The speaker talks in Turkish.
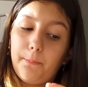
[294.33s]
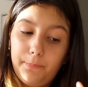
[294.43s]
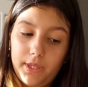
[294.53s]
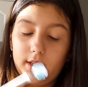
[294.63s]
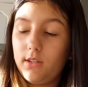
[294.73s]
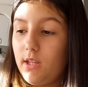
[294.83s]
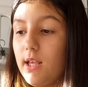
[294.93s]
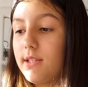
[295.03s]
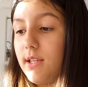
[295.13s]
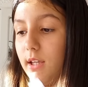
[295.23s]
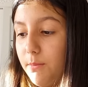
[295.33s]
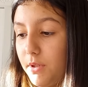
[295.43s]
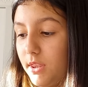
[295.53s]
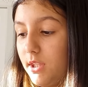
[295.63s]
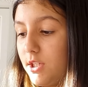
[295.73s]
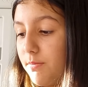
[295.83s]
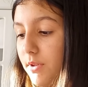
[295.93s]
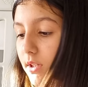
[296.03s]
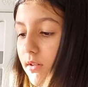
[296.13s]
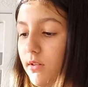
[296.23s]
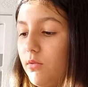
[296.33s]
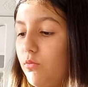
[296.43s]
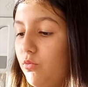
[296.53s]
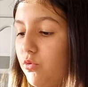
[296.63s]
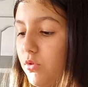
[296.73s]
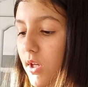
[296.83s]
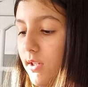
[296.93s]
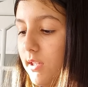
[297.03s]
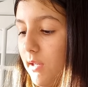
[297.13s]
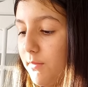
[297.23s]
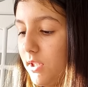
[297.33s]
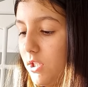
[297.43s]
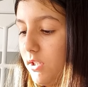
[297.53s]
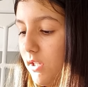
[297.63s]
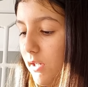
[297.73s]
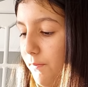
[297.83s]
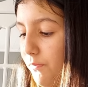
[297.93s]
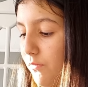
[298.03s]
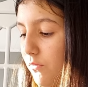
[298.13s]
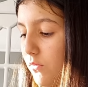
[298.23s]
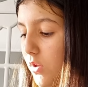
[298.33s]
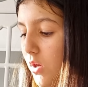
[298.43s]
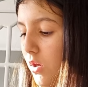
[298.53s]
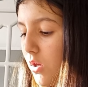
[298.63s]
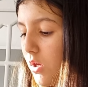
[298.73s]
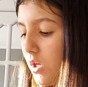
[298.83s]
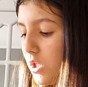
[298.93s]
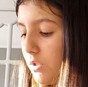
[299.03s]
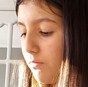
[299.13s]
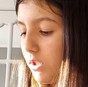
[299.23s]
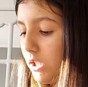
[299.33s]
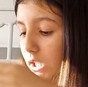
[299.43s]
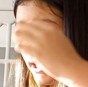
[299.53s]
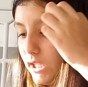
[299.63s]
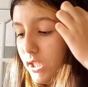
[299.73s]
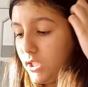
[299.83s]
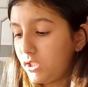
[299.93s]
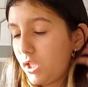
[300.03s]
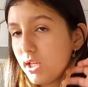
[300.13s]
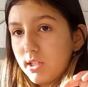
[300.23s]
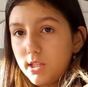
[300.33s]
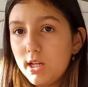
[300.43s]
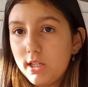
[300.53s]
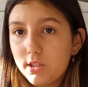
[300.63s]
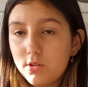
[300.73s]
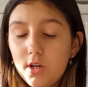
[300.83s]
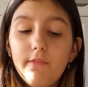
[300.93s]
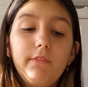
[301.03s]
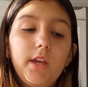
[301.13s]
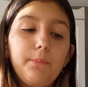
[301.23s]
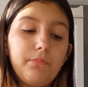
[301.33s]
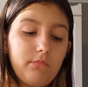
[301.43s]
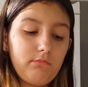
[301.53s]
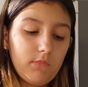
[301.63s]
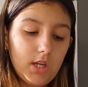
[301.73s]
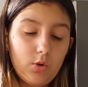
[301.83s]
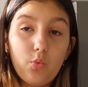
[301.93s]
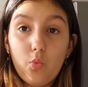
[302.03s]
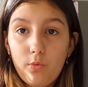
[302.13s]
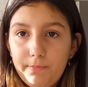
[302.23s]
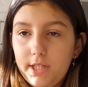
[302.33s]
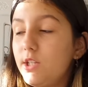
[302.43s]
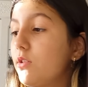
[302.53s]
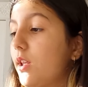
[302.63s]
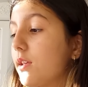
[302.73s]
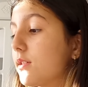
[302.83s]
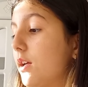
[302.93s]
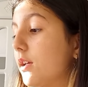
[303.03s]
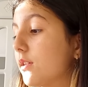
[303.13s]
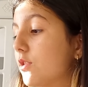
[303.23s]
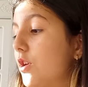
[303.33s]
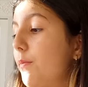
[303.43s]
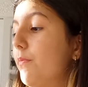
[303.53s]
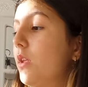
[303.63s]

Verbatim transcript: Bir taslak bitti şimdi. Şu taslağımızı çizelim. Şimdi ikinci taslağı yazacağım ve yani 11. taslağı yazacağım.